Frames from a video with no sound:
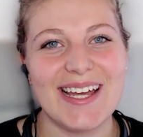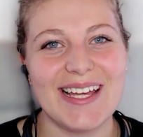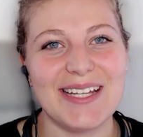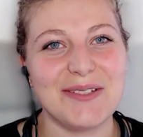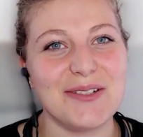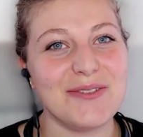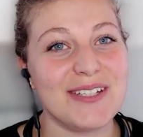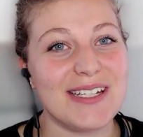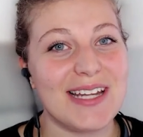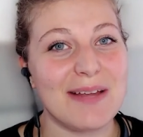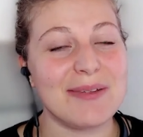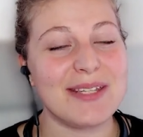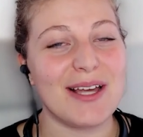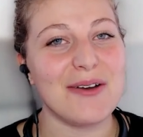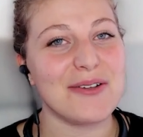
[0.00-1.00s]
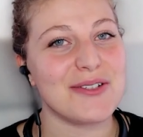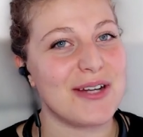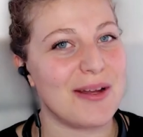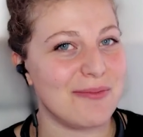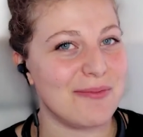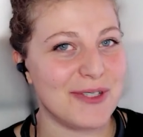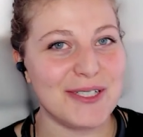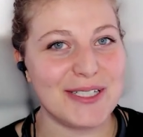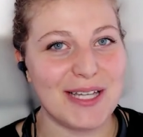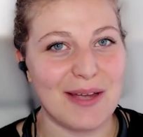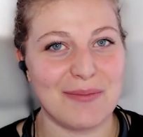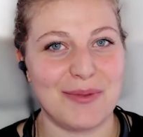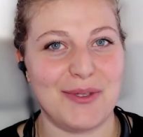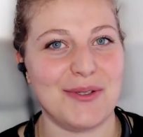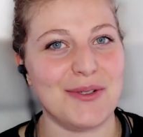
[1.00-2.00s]
Ich durfte ihn nämlich auch schon am
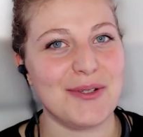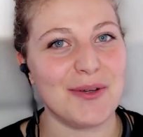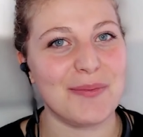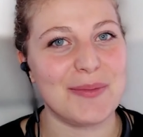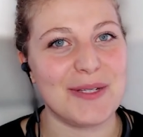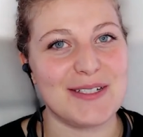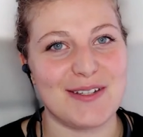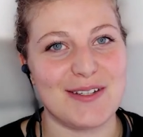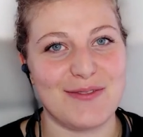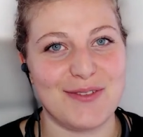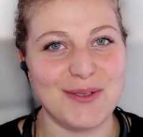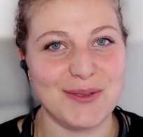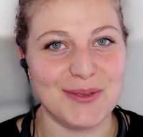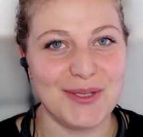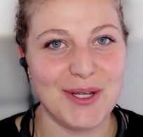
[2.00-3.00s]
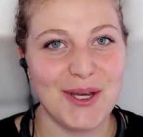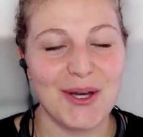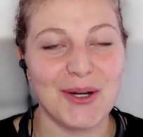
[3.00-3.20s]
WordCamp Europe interviewen.